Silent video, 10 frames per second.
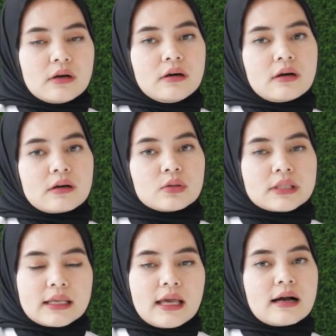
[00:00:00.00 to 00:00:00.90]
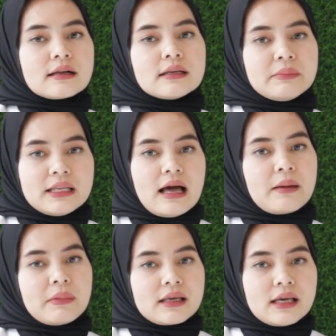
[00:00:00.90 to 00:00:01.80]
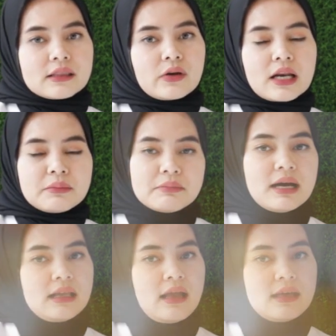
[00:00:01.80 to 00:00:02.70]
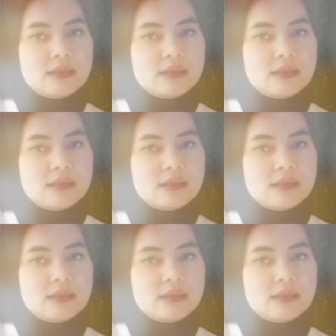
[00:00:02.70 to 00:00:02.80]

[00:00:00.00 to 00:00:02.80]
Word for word: e, kerutan yang lebih dalam lagi atau yang lebih banyak